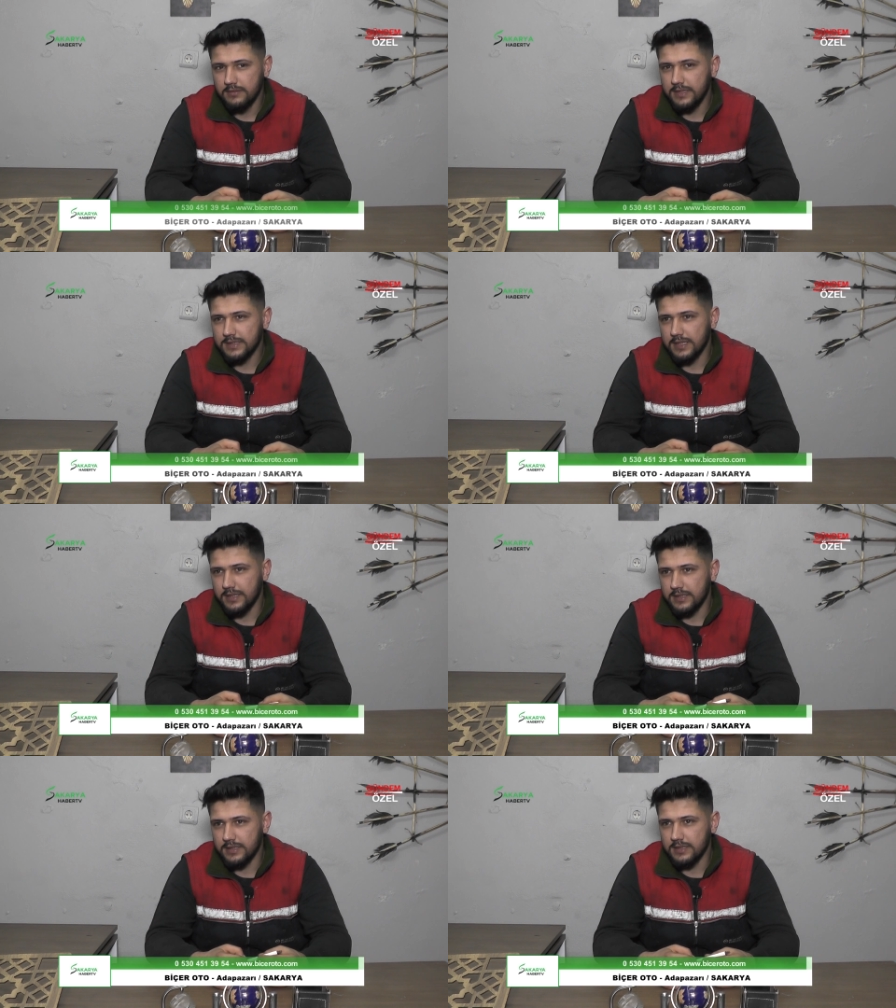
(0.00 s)

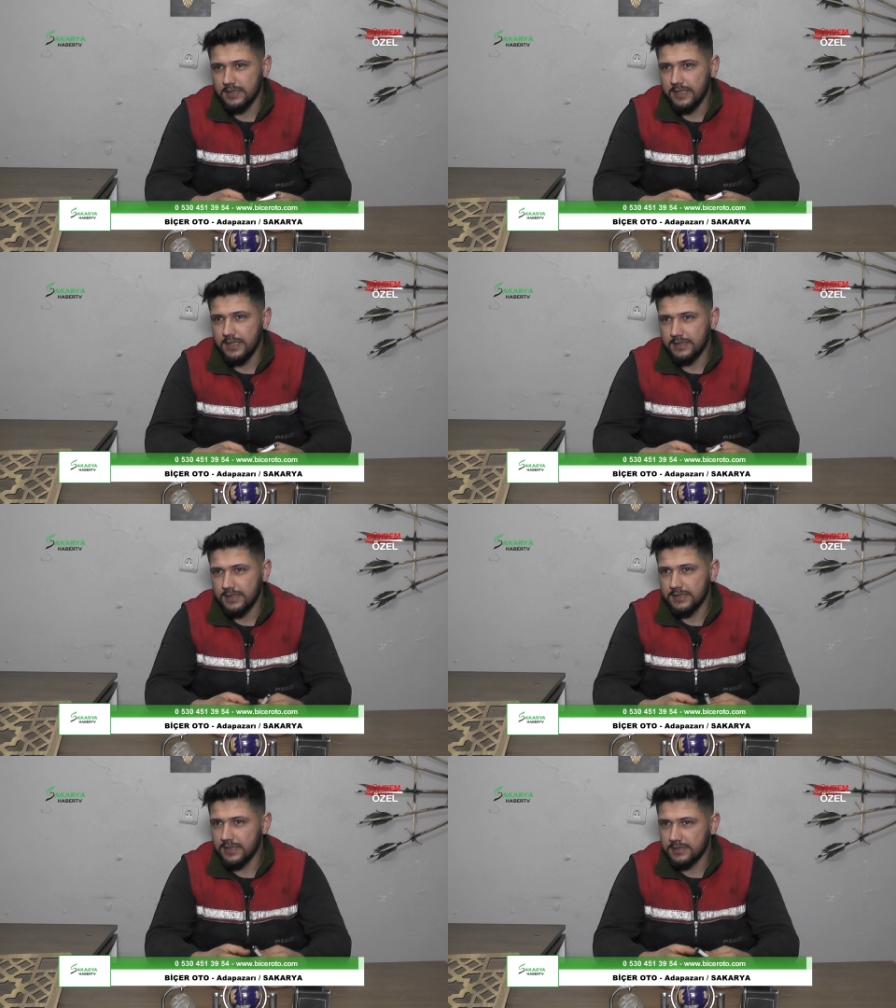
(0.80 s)
vesaire
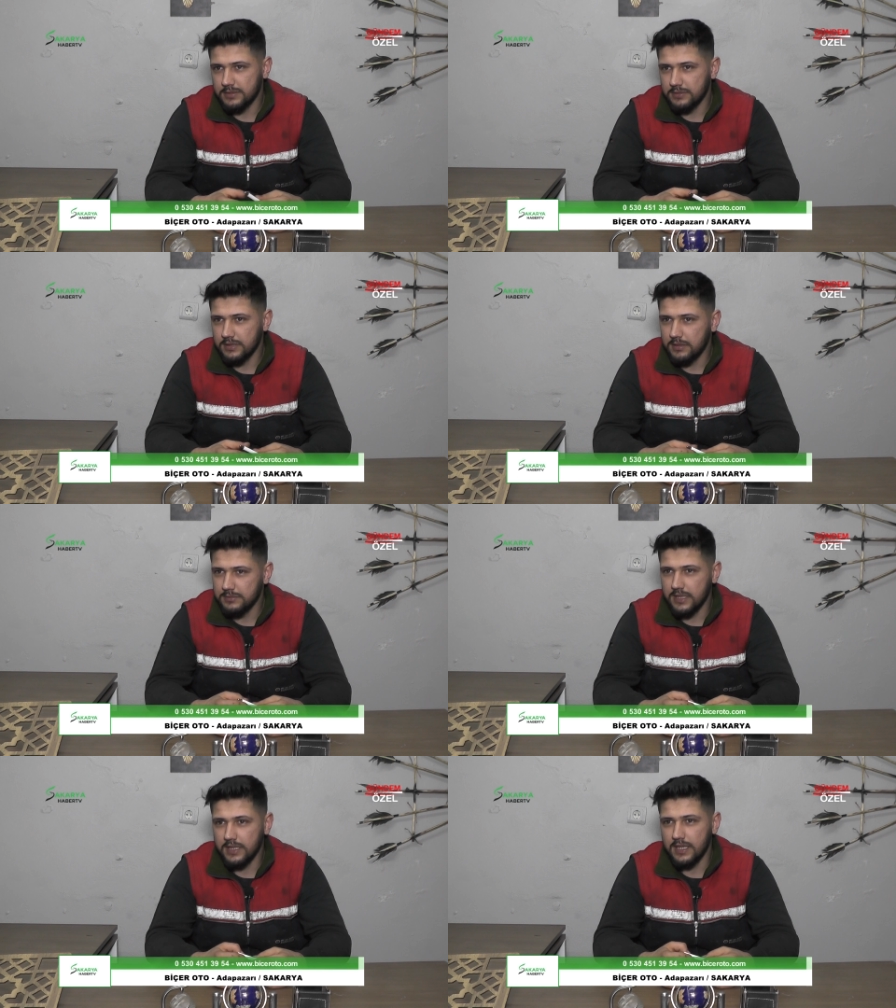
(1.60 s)
elektriksel kısmını
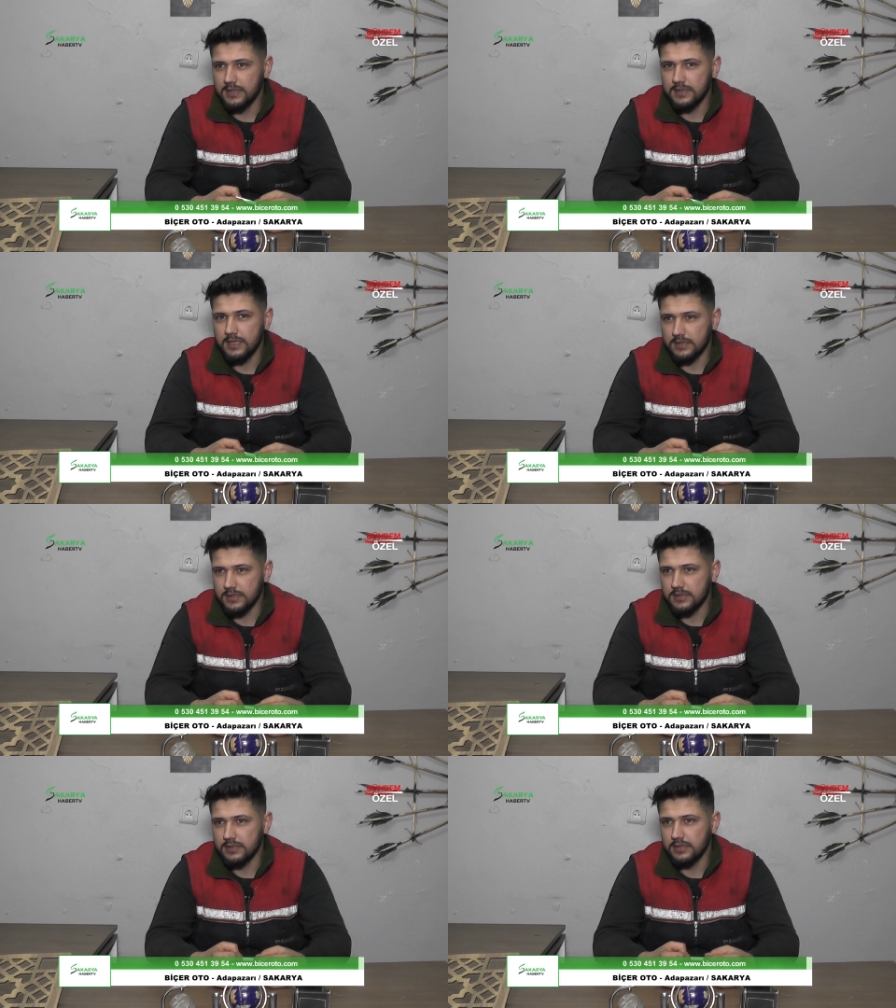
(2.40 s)
elimizden geldiği
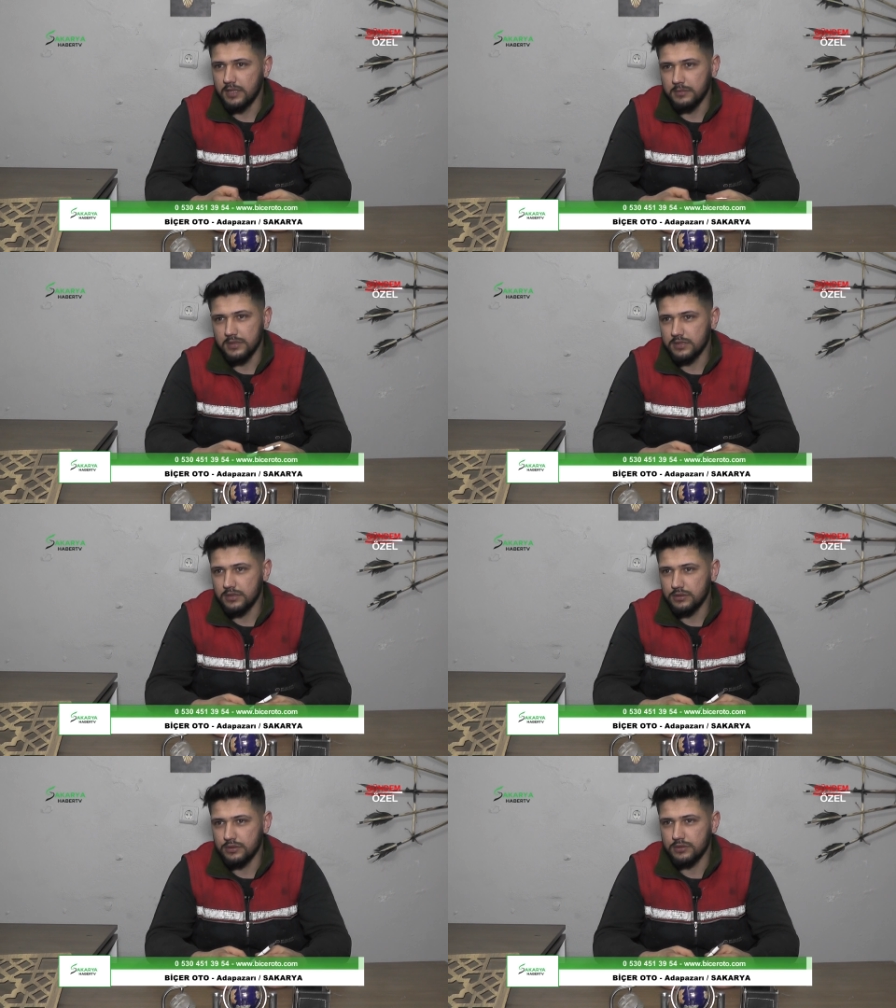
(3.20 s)
kadar yapmaya
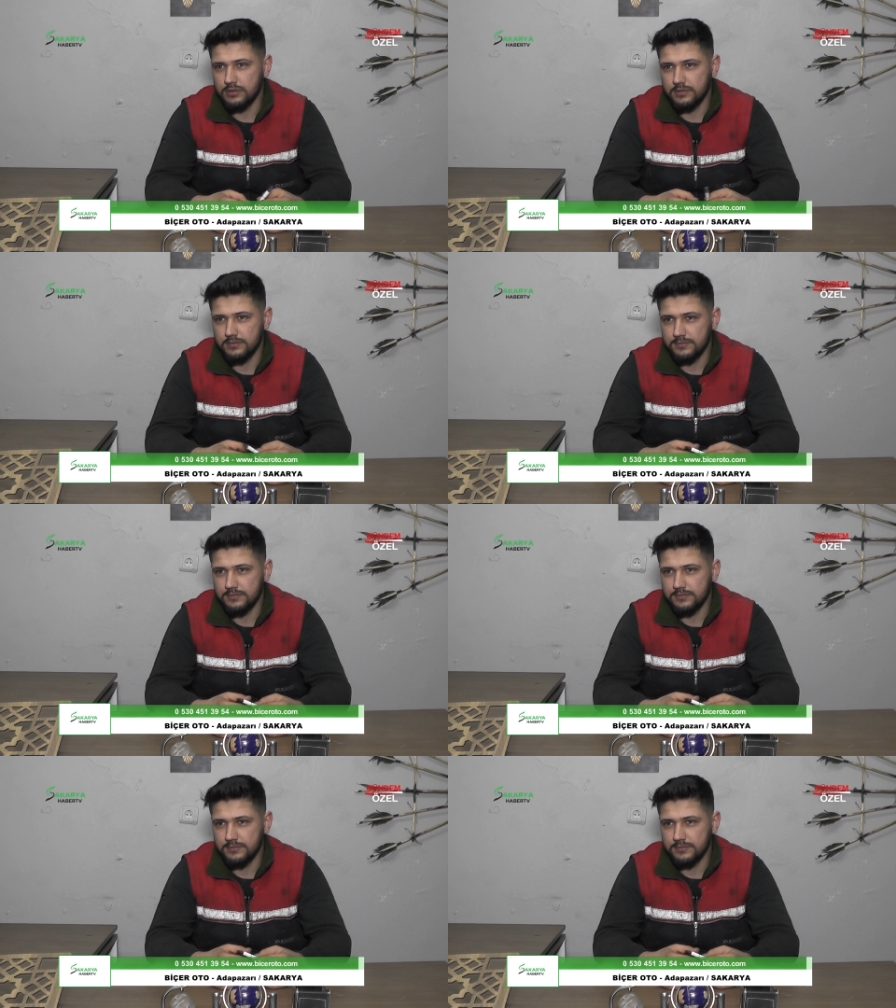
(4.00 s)
çalışıyoruz